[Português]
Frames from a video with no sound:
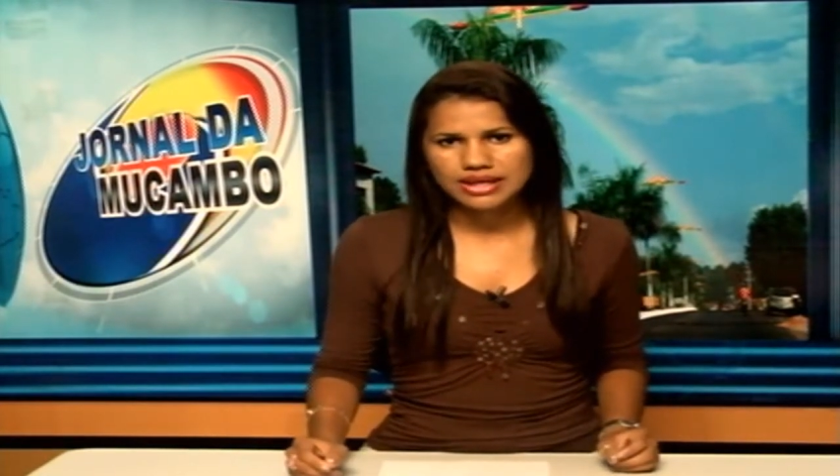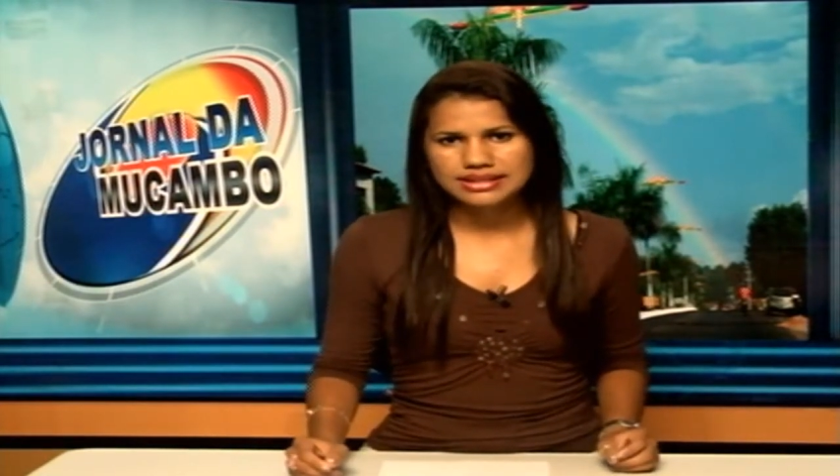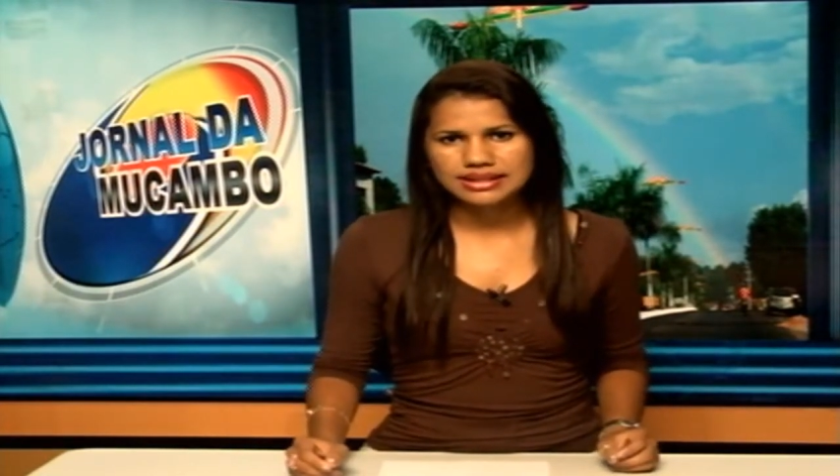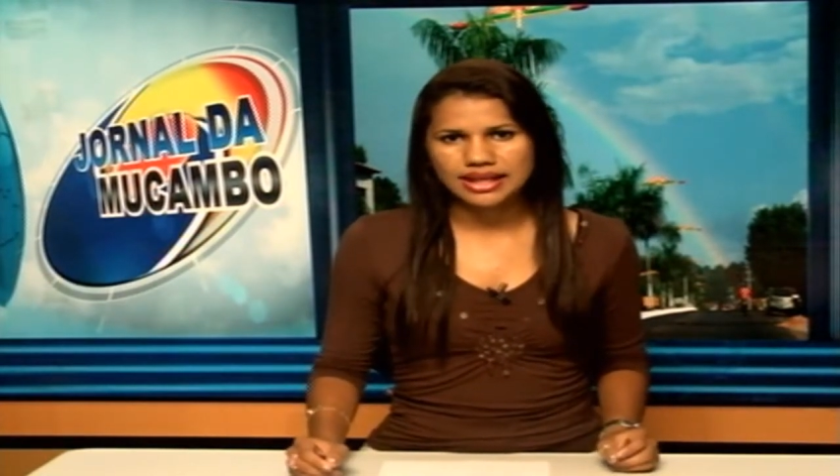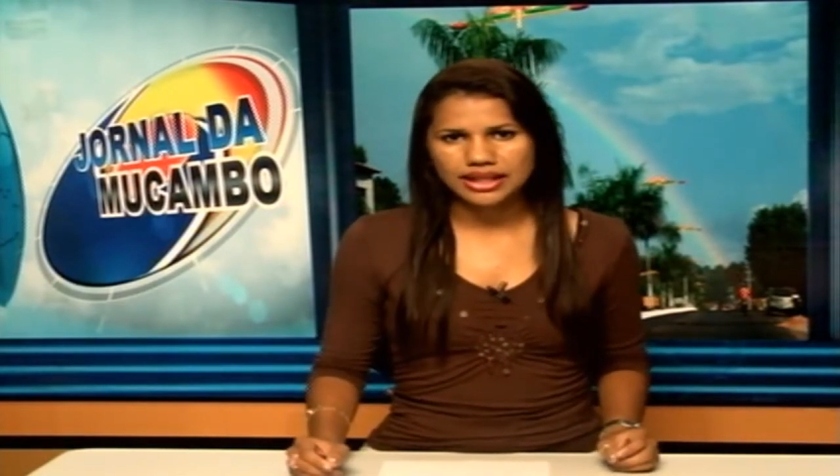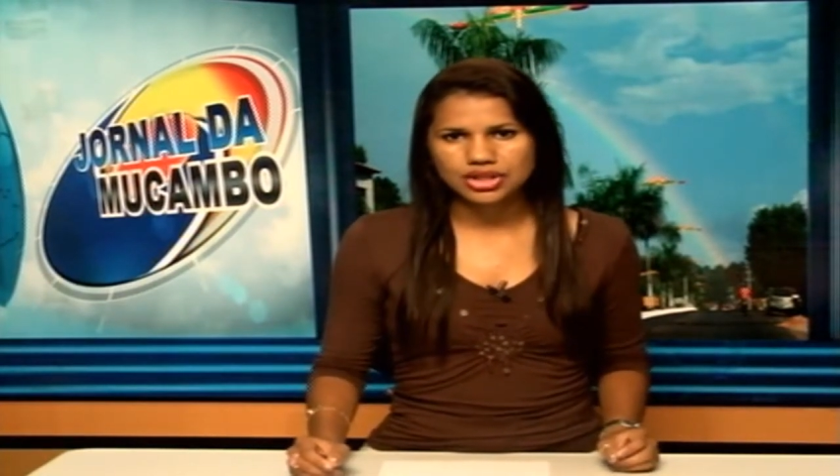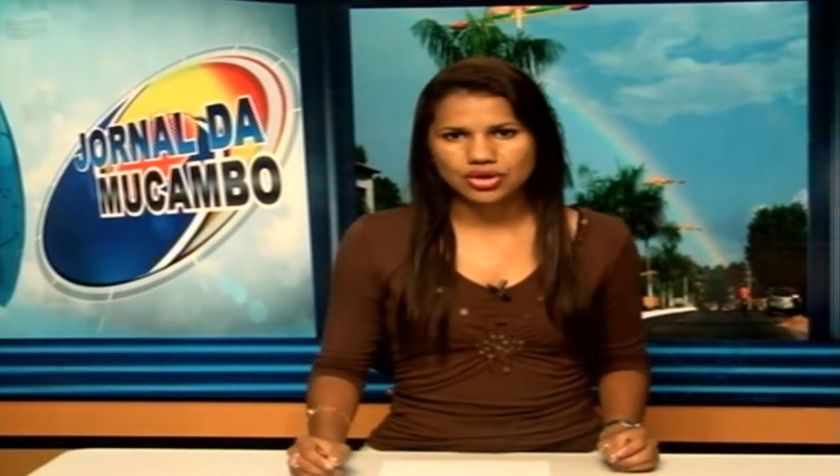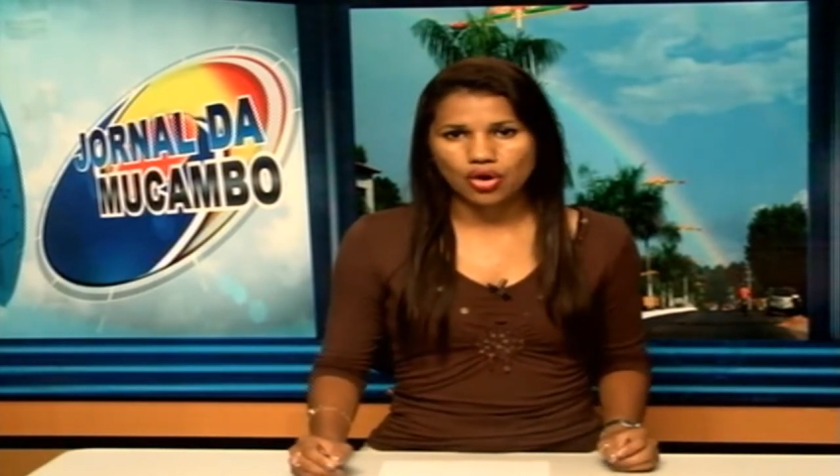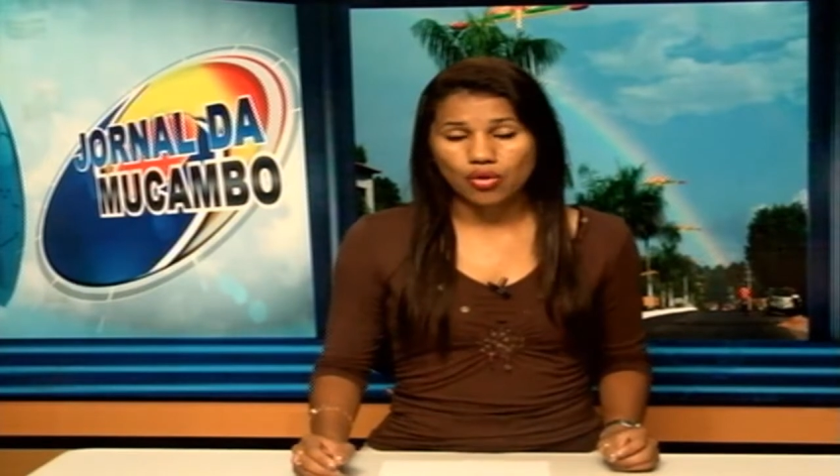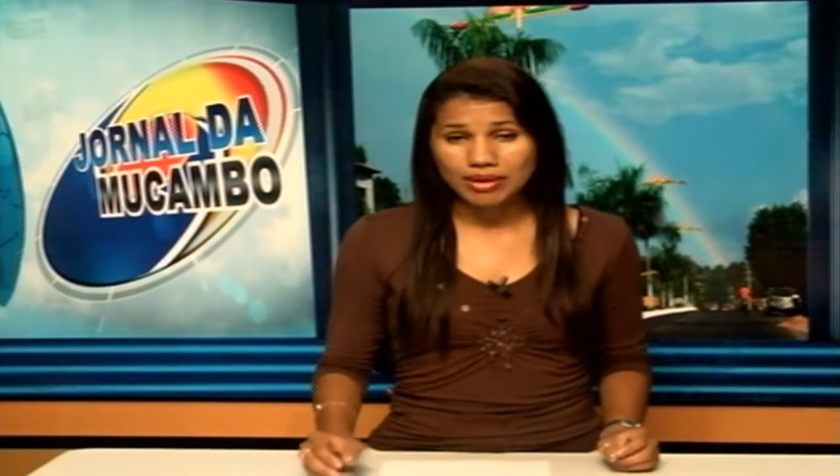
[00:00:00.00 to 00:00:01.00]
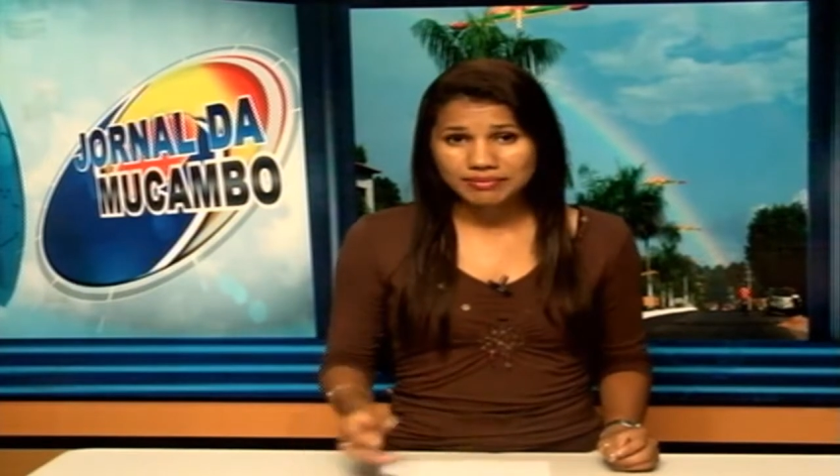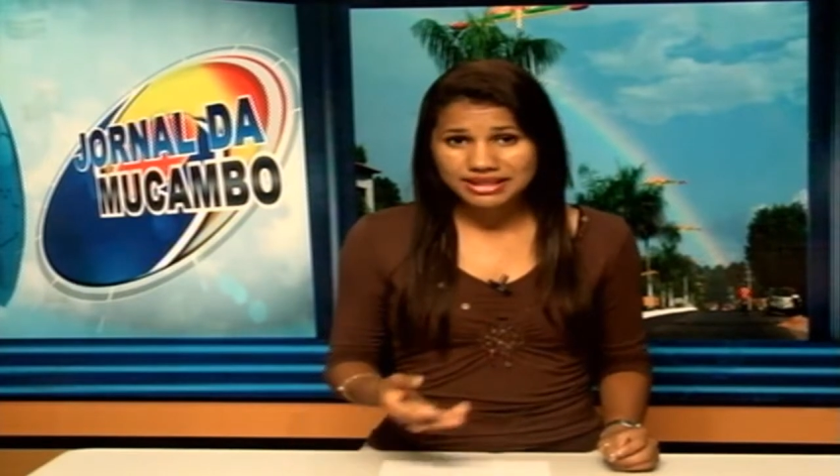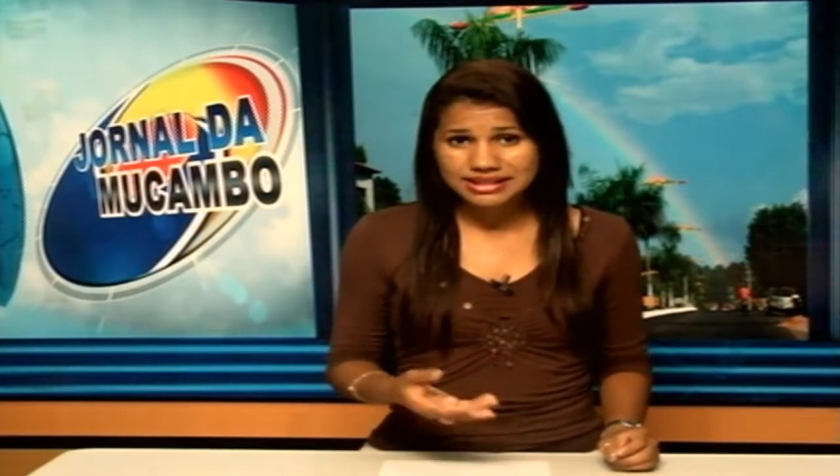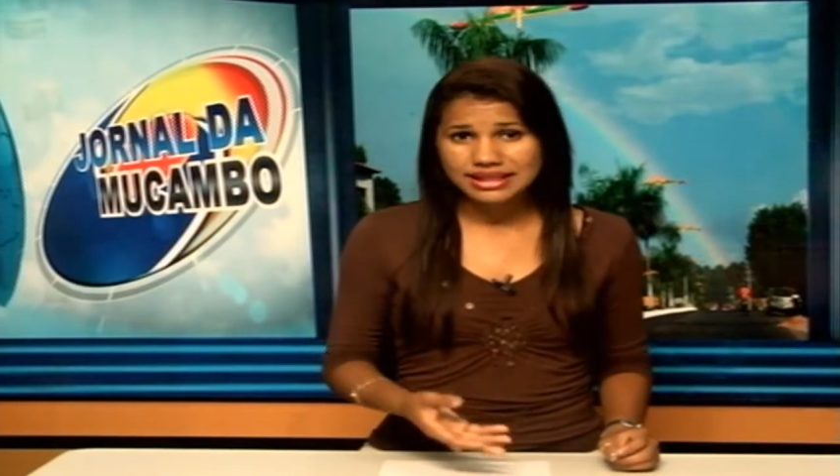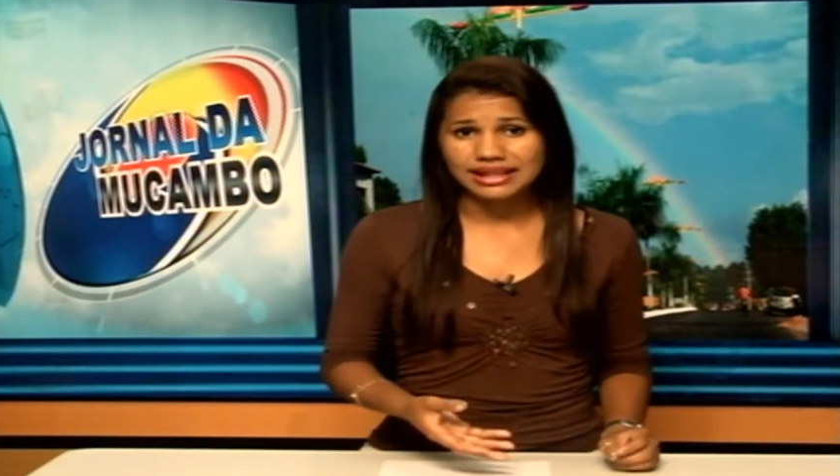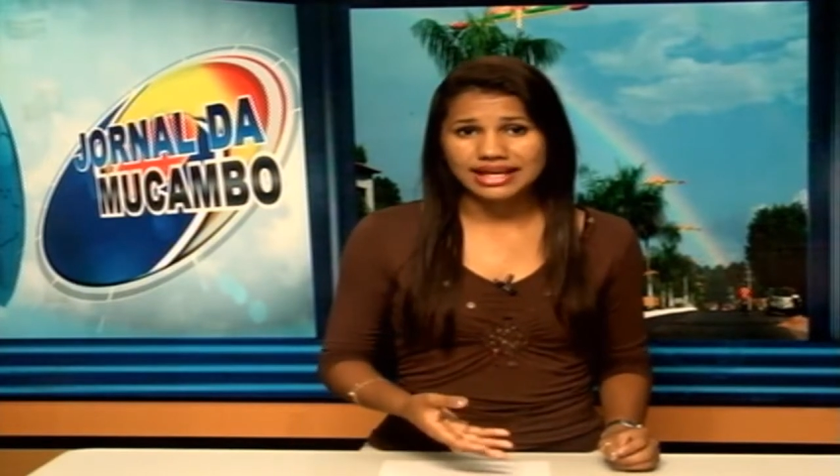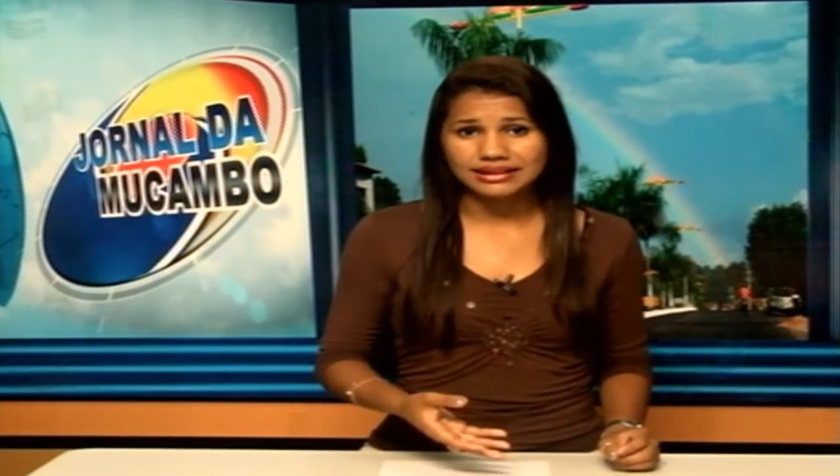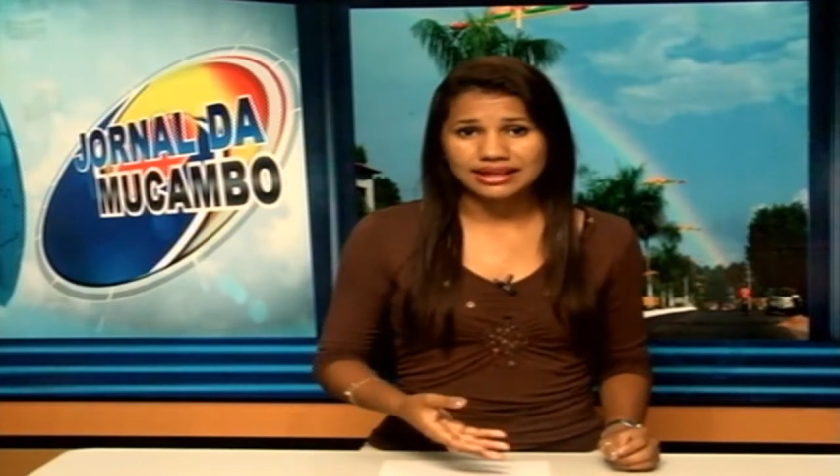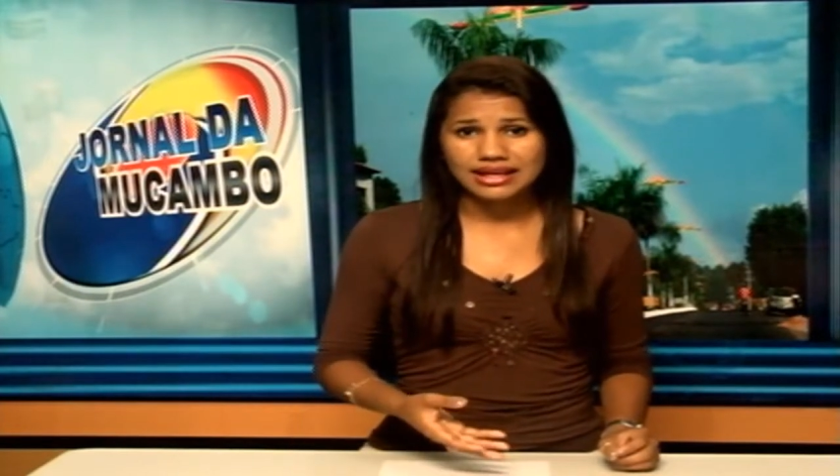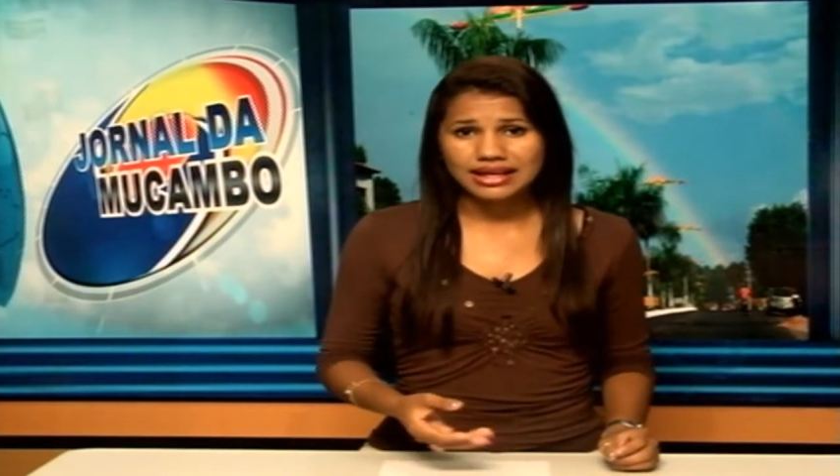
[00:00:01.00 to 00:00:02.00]
acidente com uma
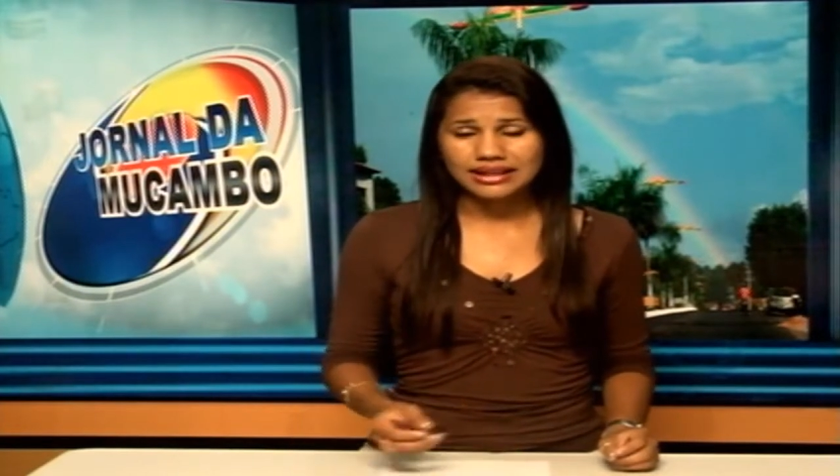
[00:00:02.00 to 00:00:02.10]
bicicleta